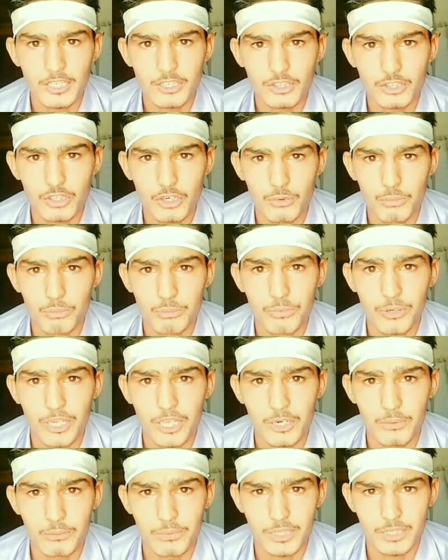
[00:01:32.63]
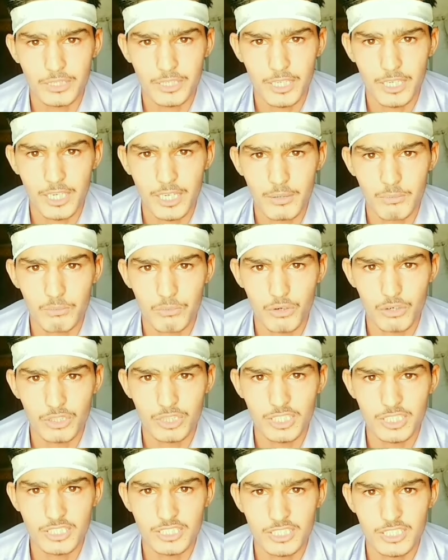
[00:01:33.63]
नहीं तो फिर बताइए
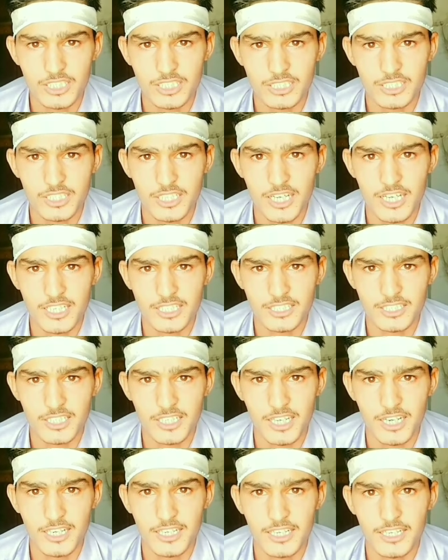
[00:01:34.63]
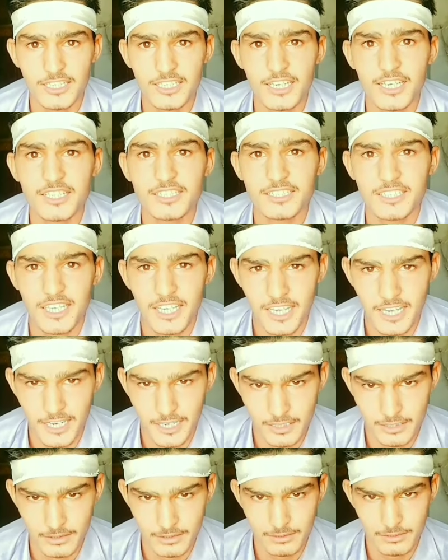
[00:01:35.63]
मोदी जी इस देश के लिए कैसे
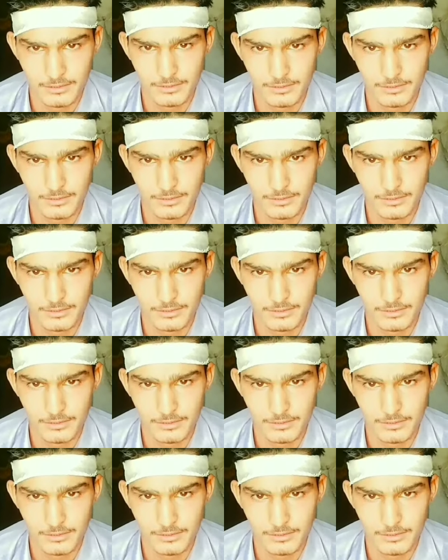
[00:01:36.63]
है